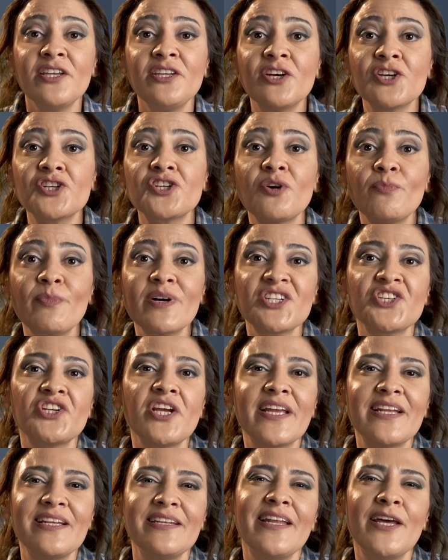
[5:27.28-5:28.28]
yaşama
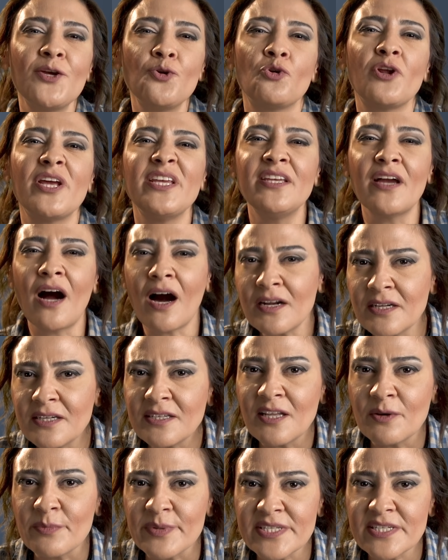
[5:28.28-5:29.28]
şekline göre
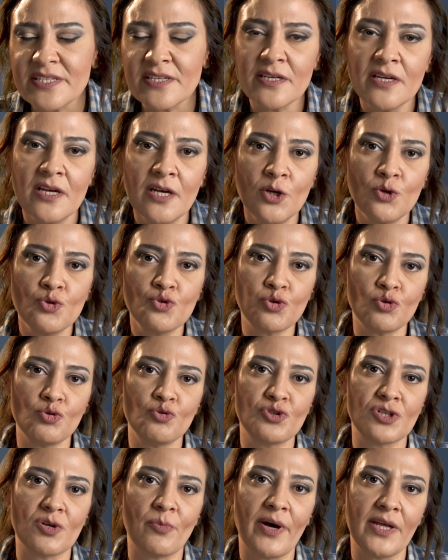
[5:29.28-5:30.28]
yargılaması
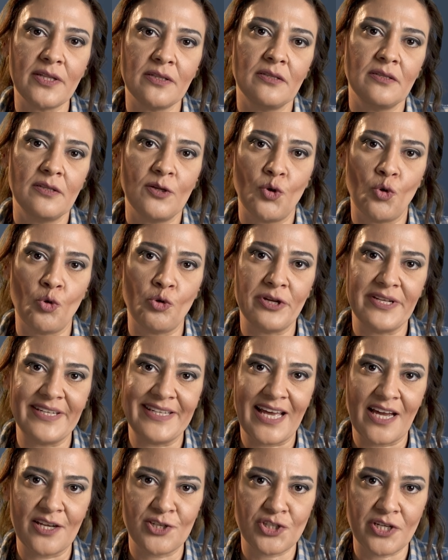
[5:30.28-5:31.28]
çoğu zaman
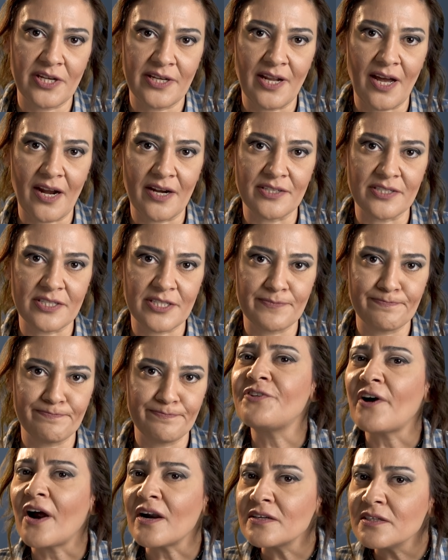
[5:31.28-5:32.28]
öğrenilen şeylerdir.
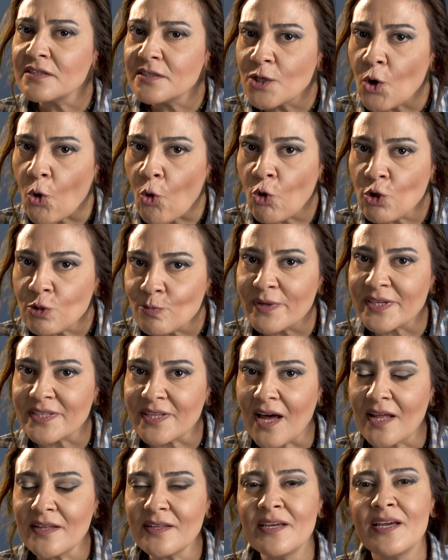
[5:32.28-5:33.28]
Farkında
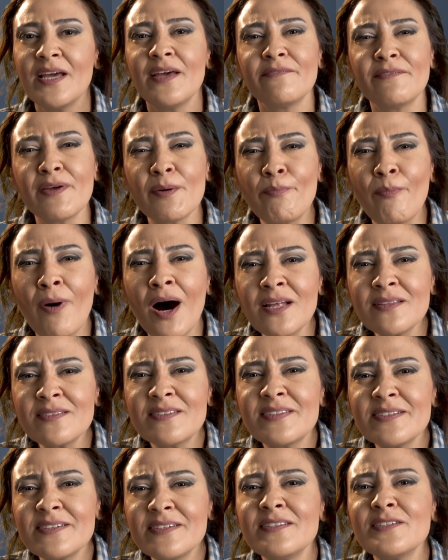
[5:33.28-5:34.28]
olmadan ve
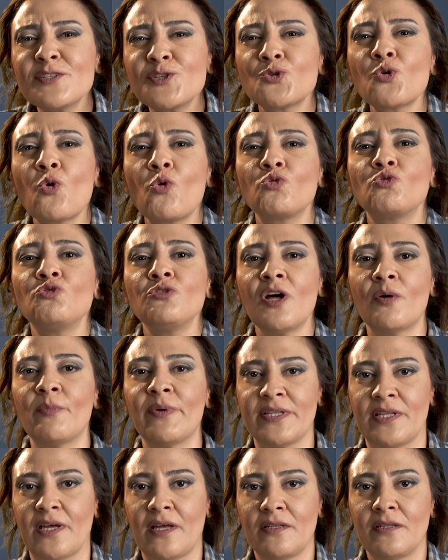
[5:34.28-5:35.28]
mantığını
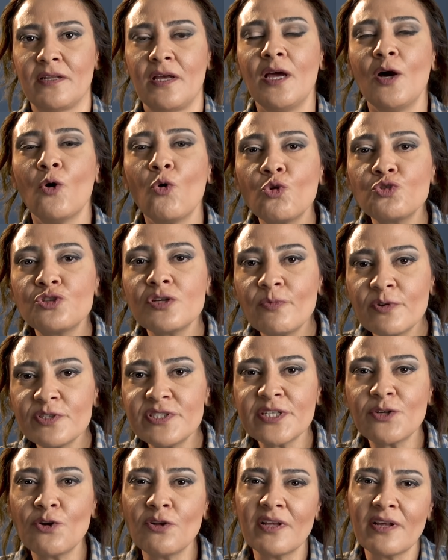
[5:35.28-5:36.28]
sorgulamadan
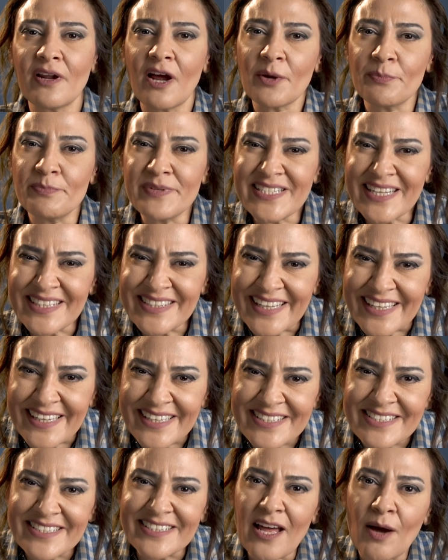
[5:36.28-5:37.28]
otomatik olarak bize
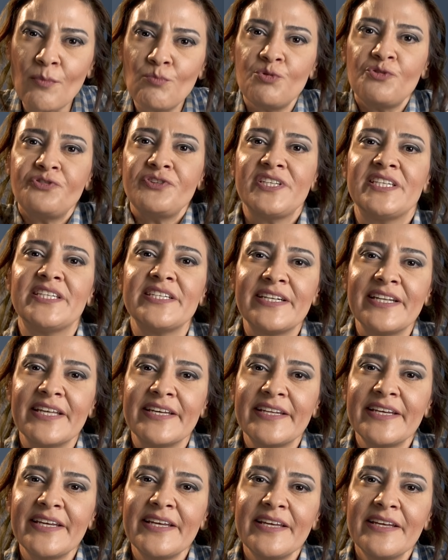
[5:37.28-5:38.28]
dayatılan bu
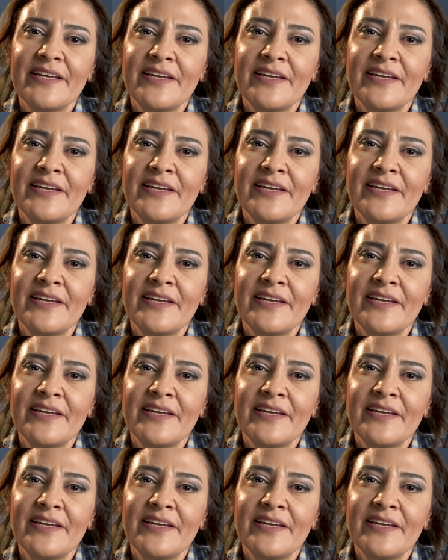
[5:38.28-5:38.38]
fikirleri